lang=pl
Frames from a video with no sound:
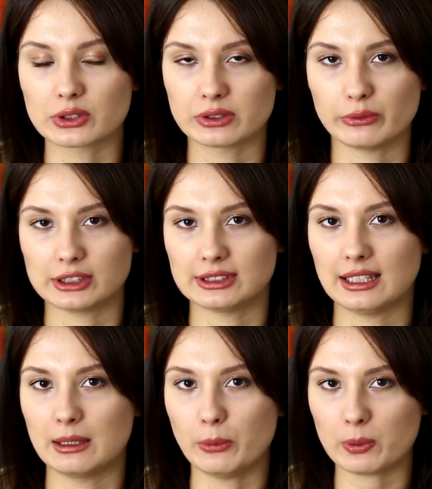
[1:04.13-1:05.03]
to są
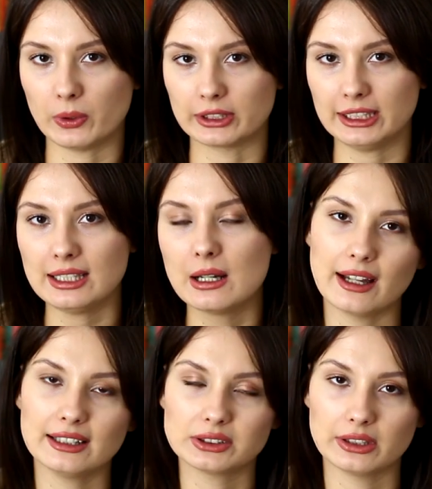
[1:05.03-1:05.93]
właśnie mormoni,
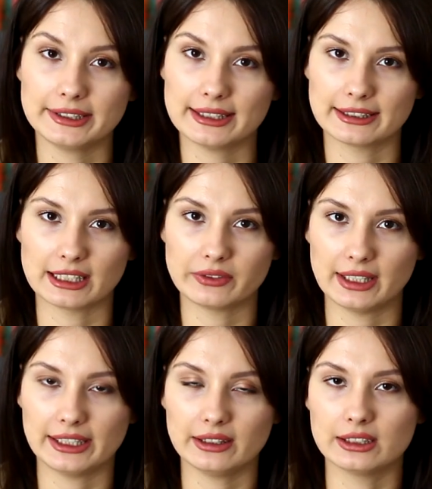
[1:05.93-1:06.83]
a jest to religia, tak jak
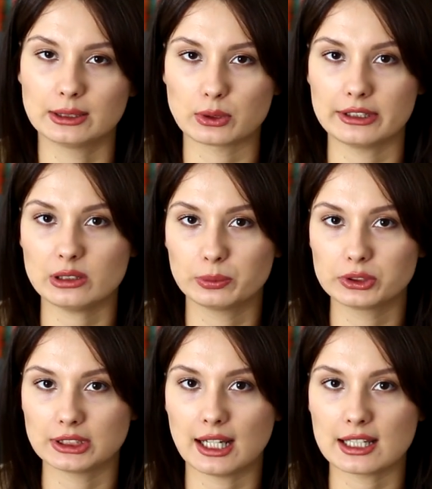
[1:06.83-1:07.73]
wiele innych, która nie
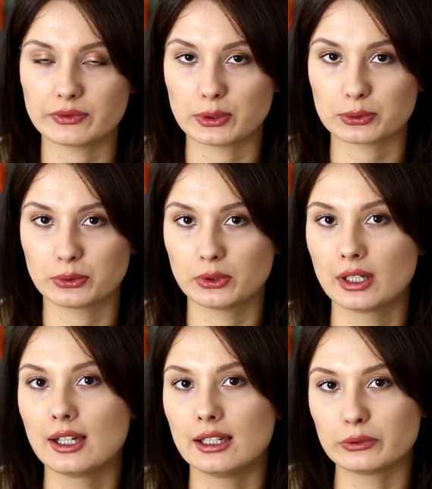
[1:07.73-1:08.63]
dopuszcza związku
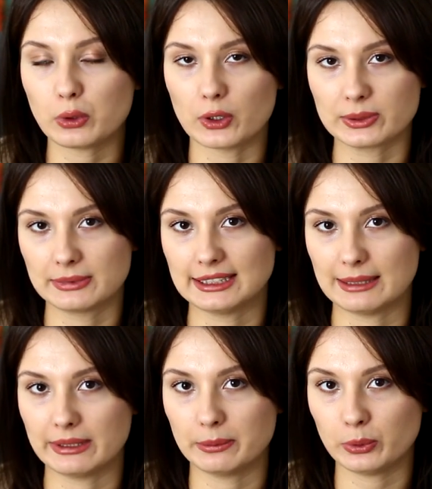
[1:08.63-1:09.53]
dwóch osób tej
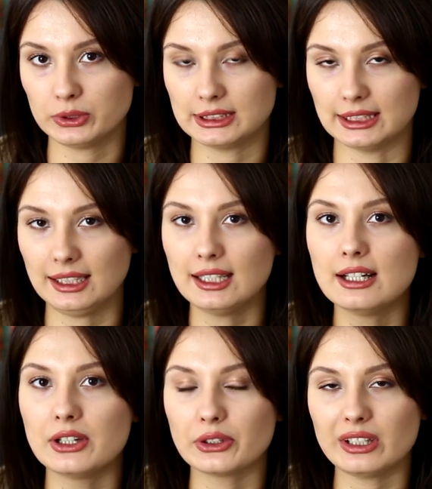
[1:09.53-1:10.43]
samej płci.
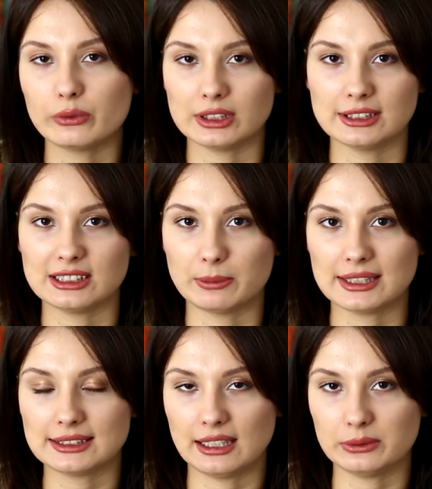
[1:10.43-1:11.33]
No i właśnie
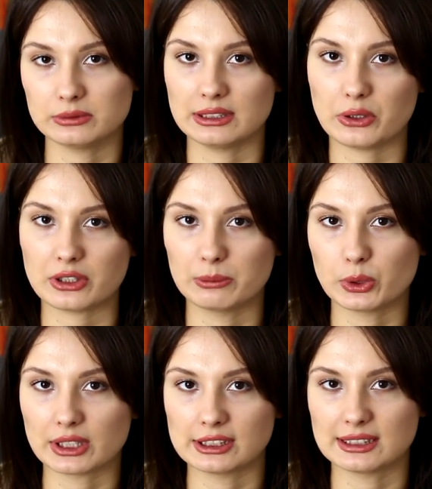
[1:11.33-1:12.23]
Sebastian tutaj troszkę
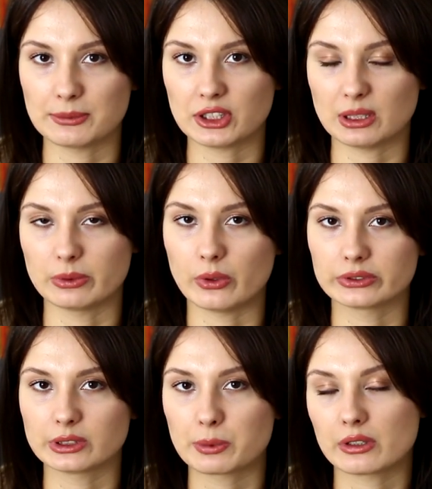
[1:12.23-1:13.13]
miota się sam ze sobą.
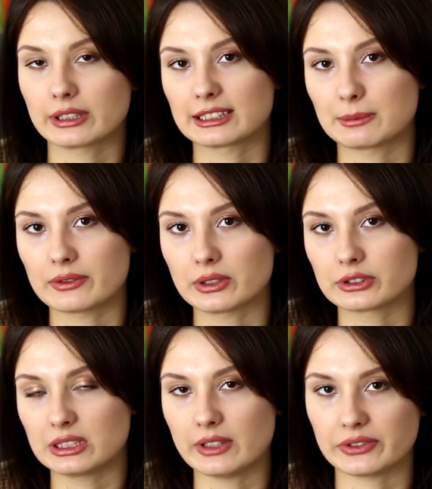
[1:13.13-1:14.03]
On dopiero tak naprawdę
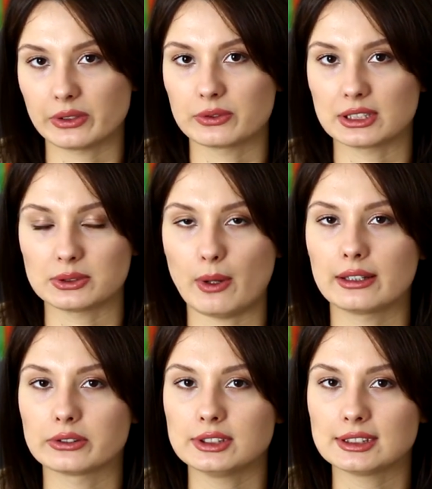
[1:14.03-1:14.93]
odkrywa swoje swoją
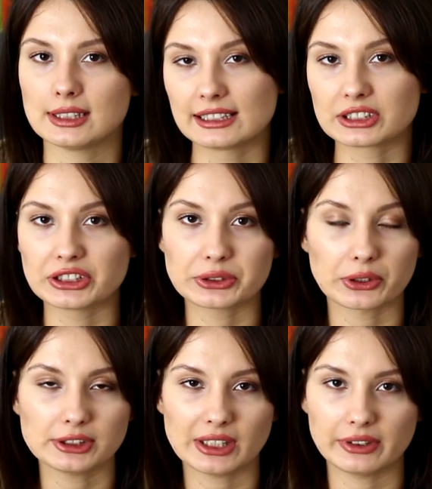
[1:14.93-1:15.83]
seksualność. Też nie do
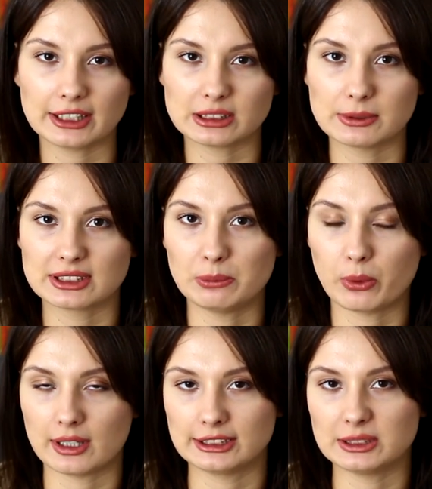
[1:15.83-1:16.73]
końca wie, jak sobie z tym
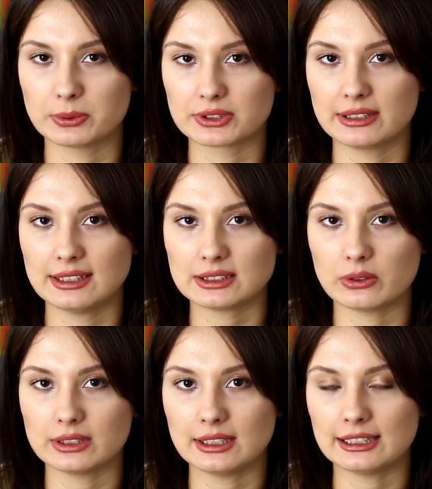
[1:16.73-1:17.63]
poradzić, bo z jednej
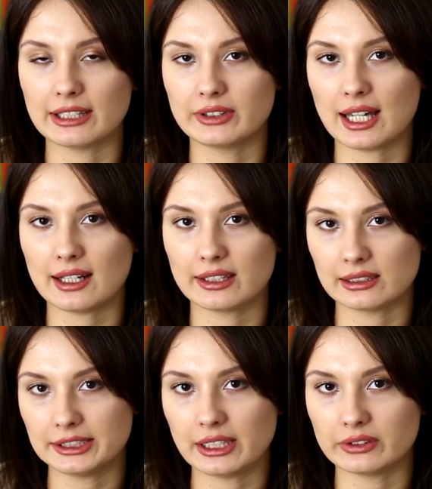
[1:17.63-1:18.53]
strony ta wiara i
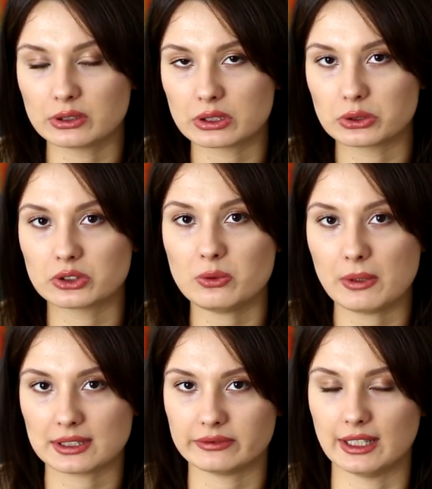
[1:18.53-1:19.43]
religia w jego życiu są
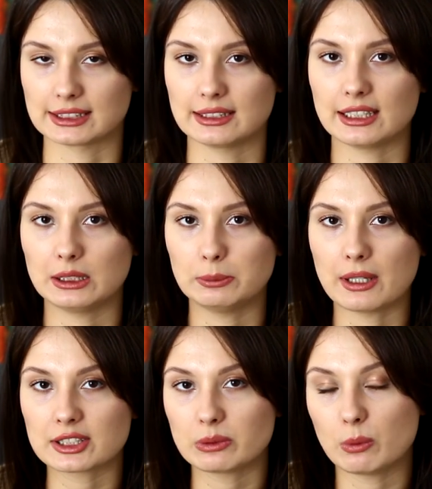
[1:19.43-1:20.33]
bardzo ważne i
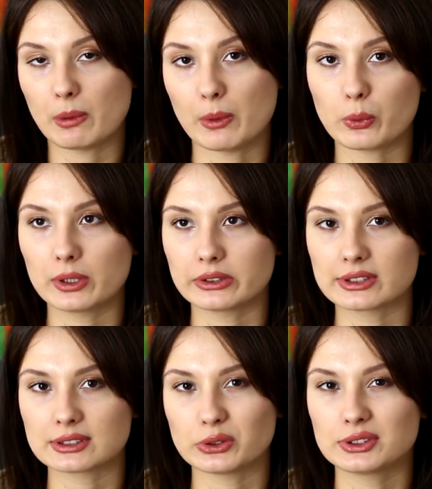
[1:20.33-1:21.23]
bardzo mu pomogły, to
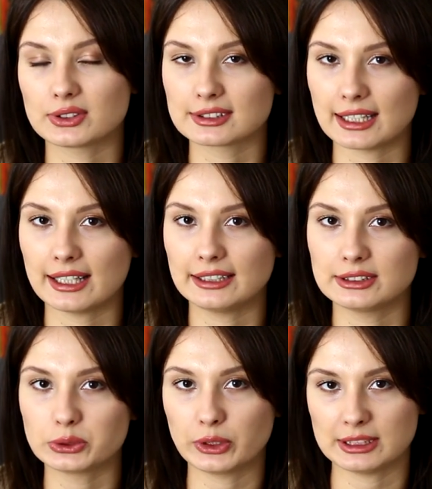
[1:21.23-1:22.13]
jest coś, co zna i
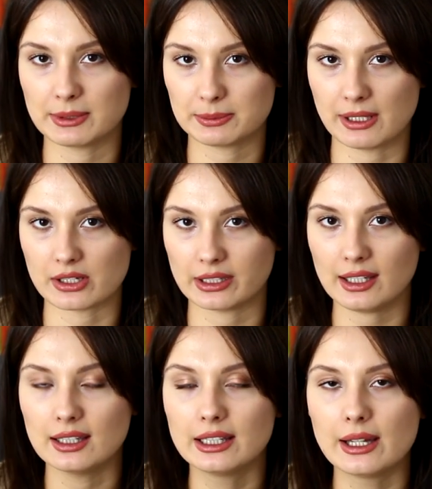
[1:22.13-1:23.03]
gdzie czuje się bezpiecznie.
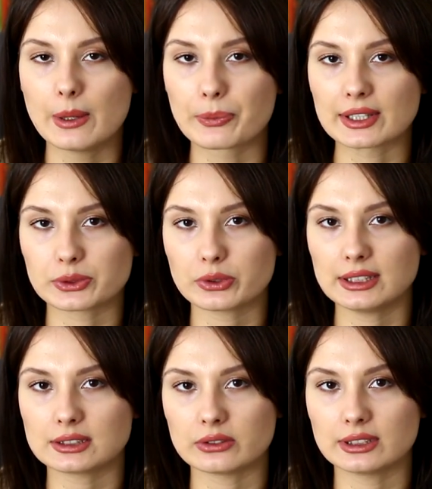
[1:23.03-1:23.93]
Z
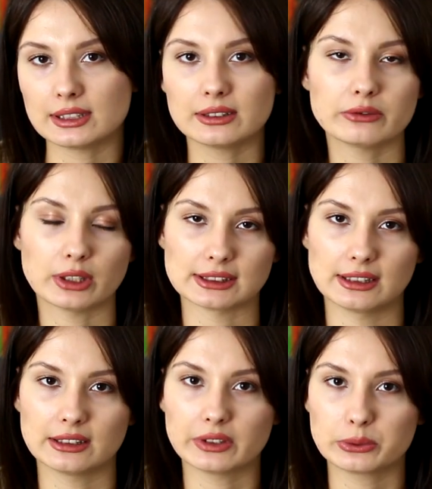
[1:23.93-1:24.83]
drugiej strony, no
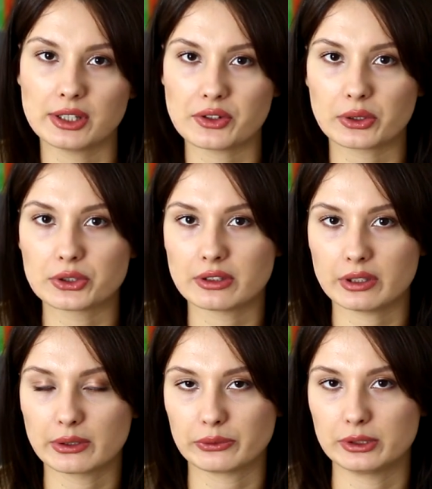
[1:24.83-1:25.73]
właśnie, dowiaduje się czegoś
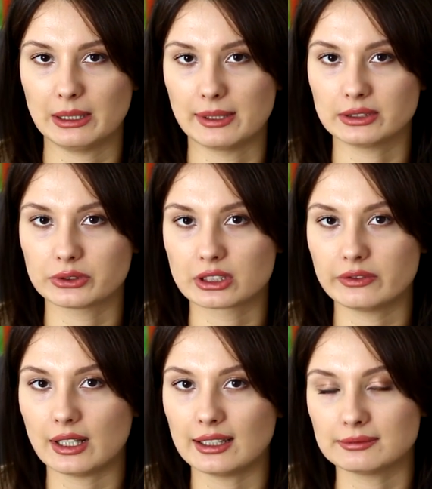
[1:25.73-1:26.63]
nowego na swój temat,
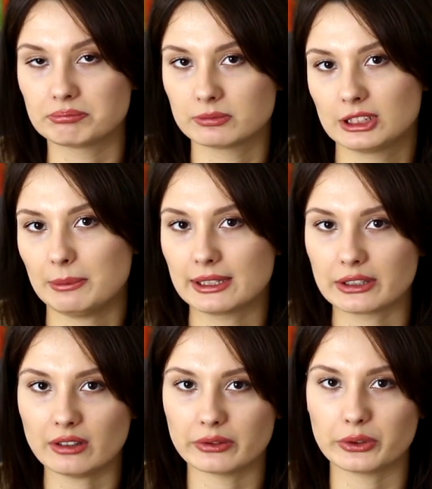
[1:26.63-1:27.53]
odkrywa siebie na
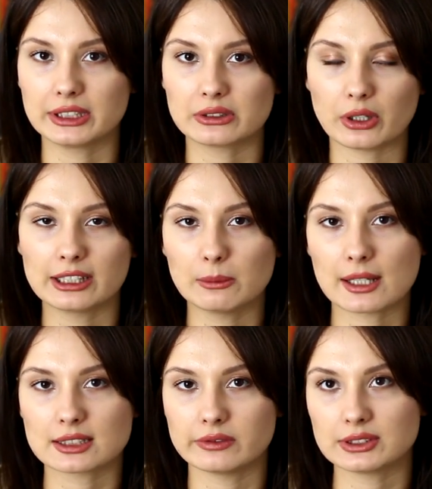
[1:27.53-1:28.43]
nowo i trochę nie
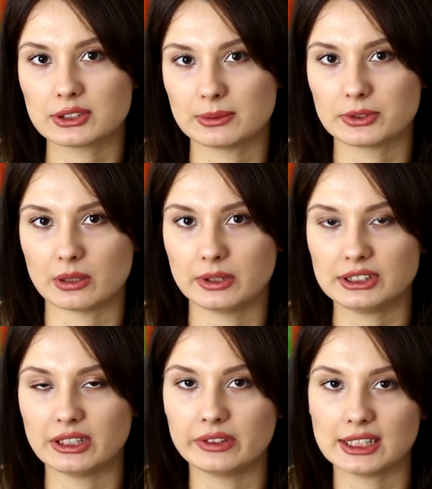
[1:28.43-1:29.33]
bardzo wie, co z tym
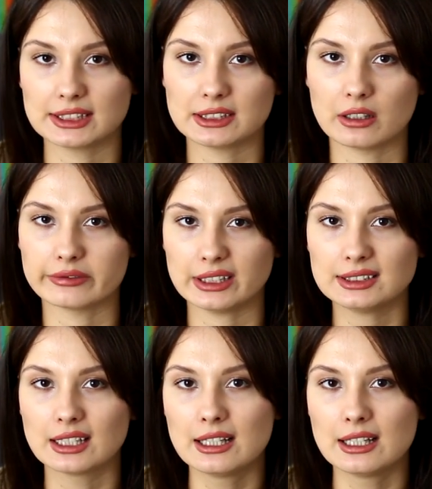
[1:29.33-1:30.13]
zrobić, nie wie, jak się zachować,